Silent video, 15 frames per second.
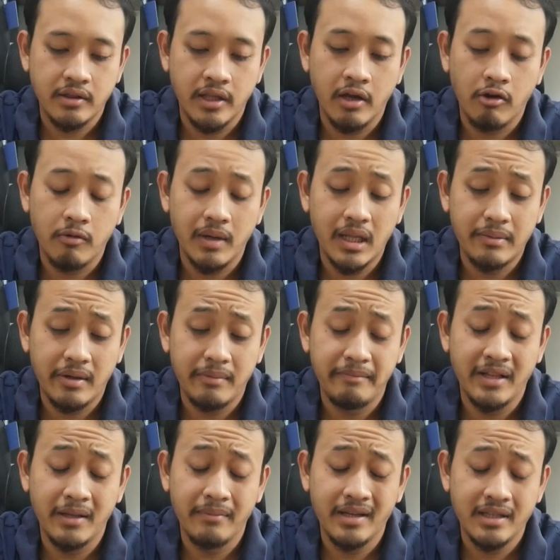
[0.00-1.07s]
3,5
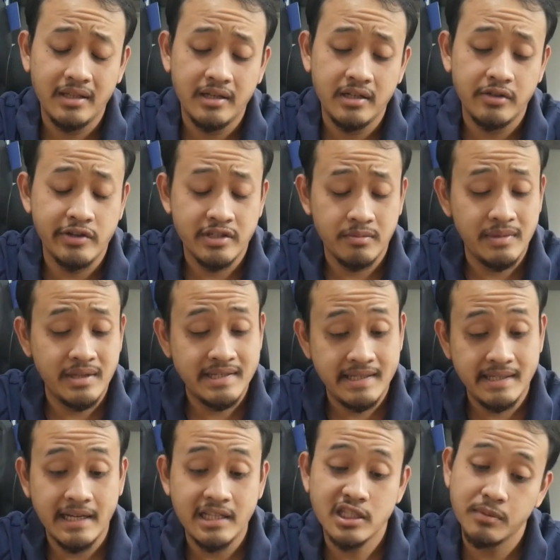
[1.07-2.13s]
mm, USB-C dan